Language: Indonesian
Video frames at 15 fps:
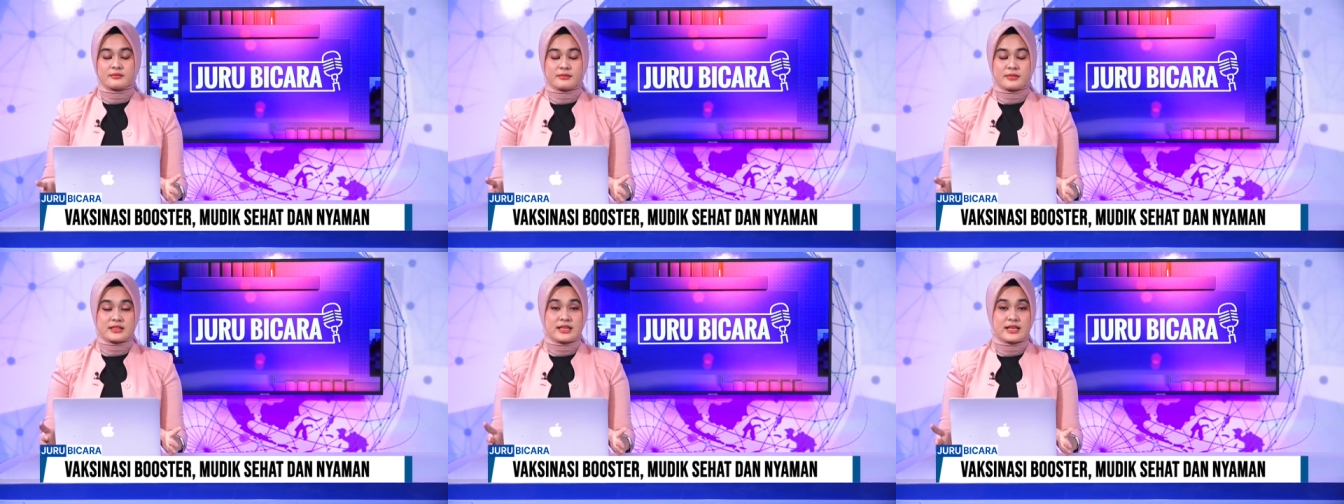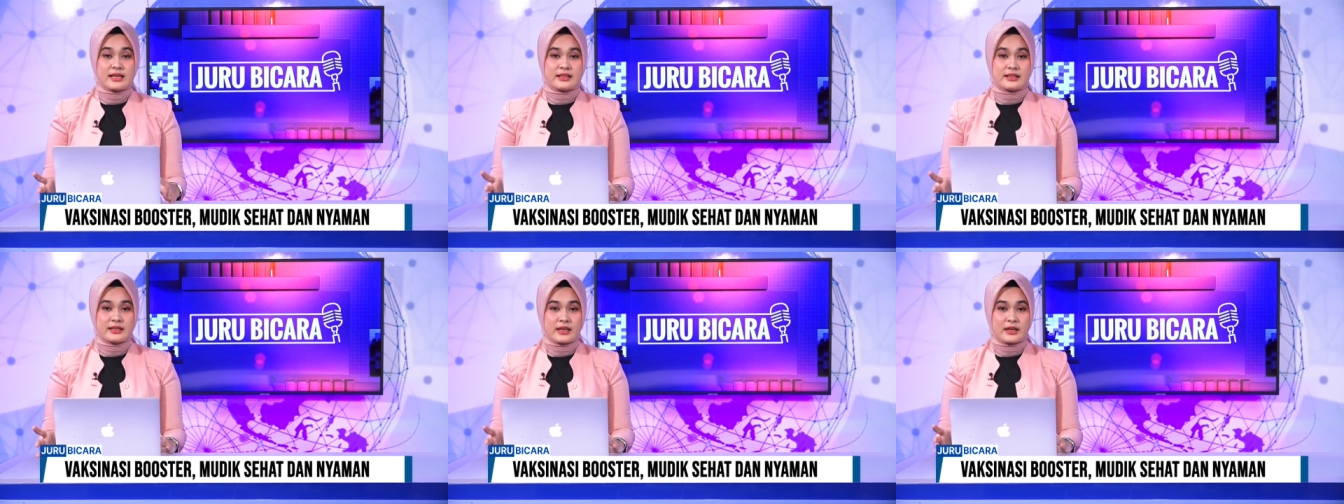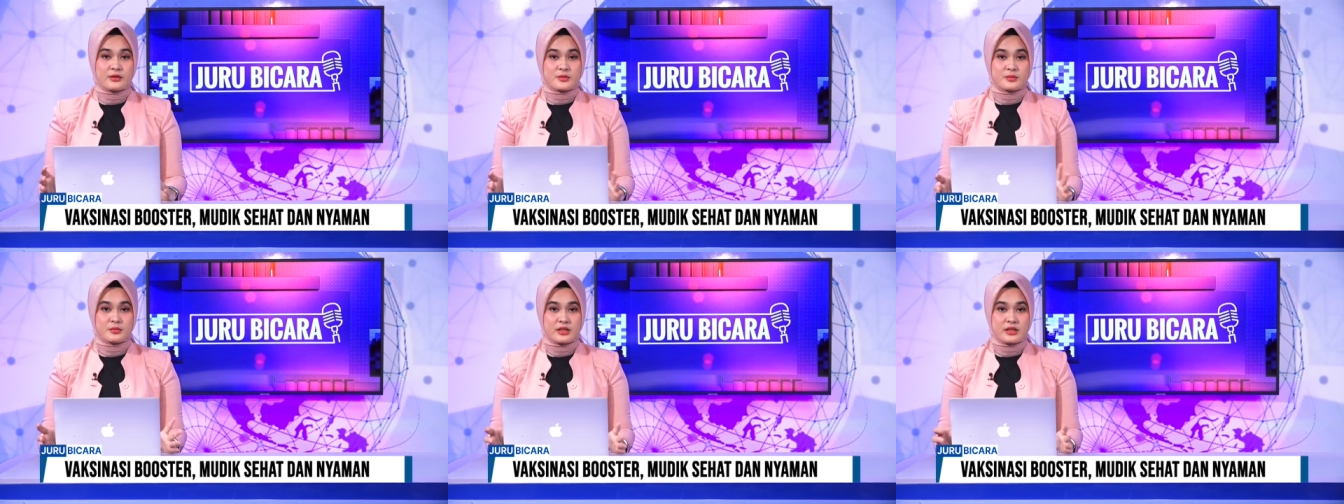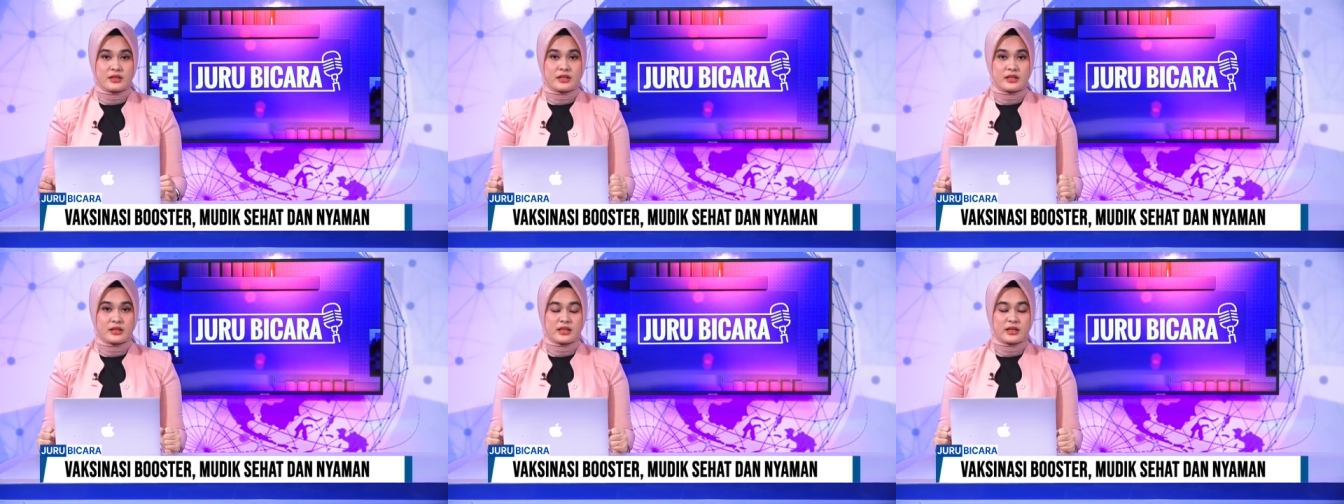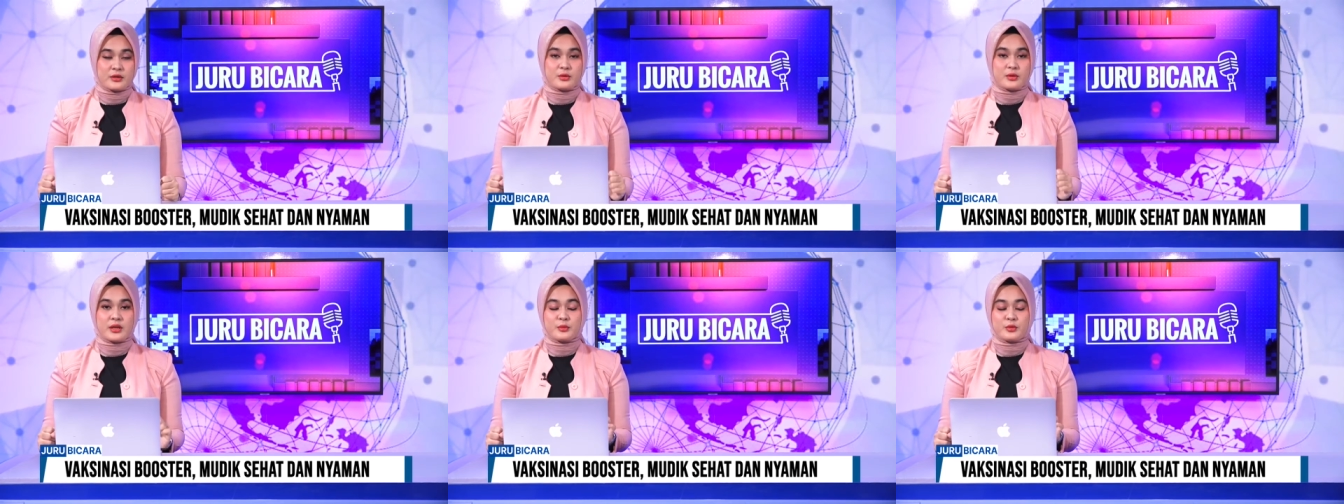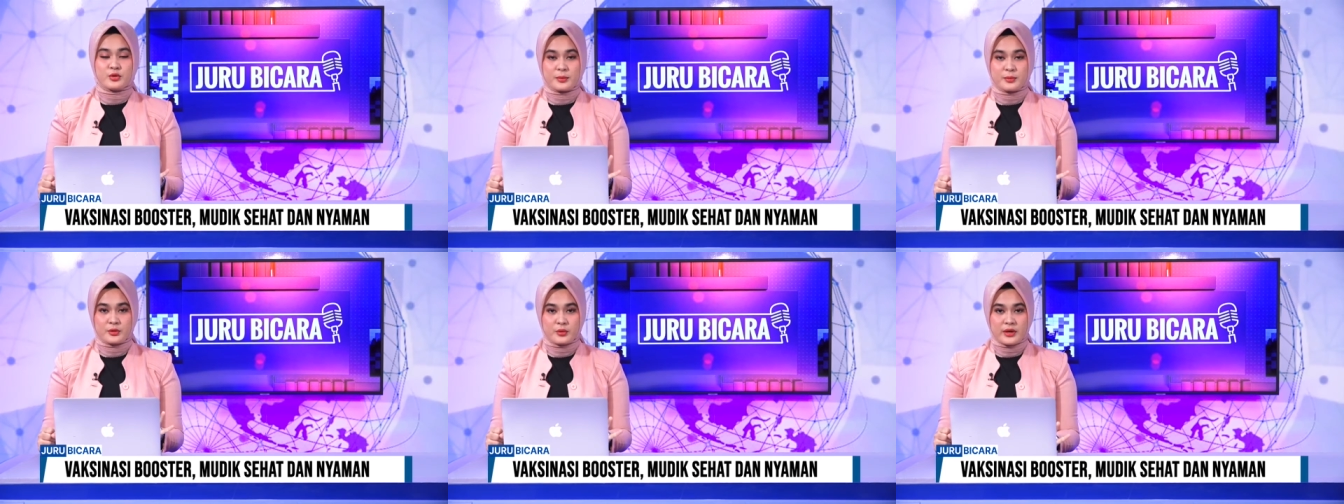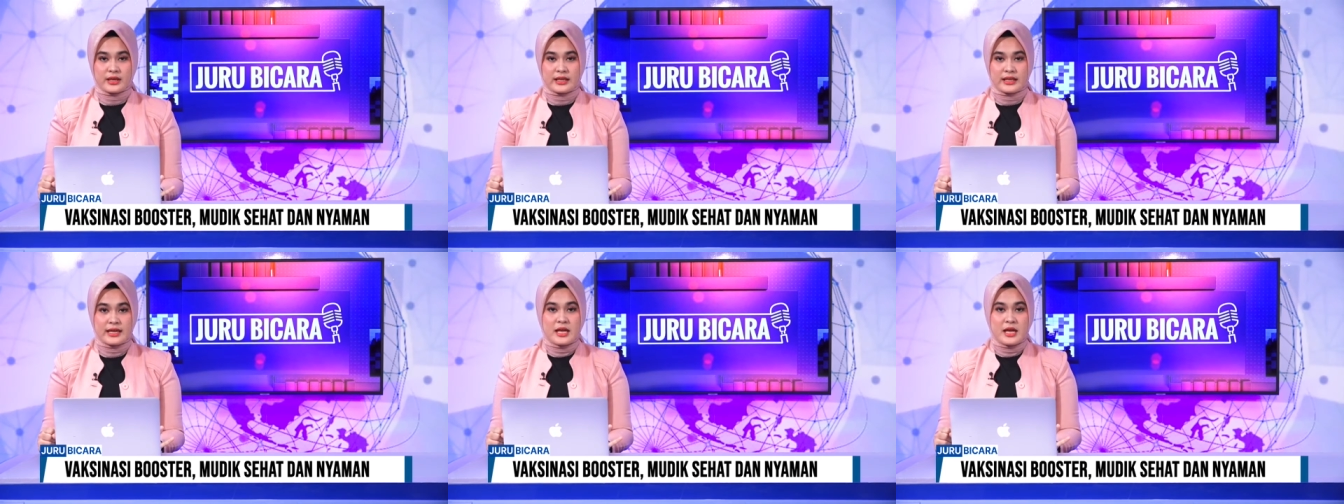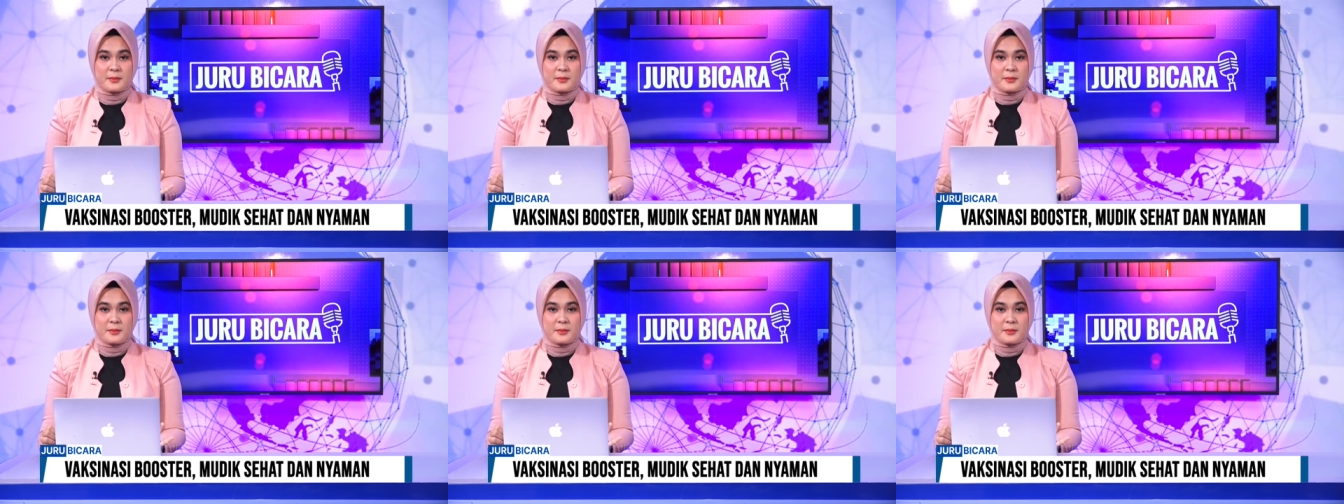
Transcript: berjalannya arus mudik di tahun 2022 ini.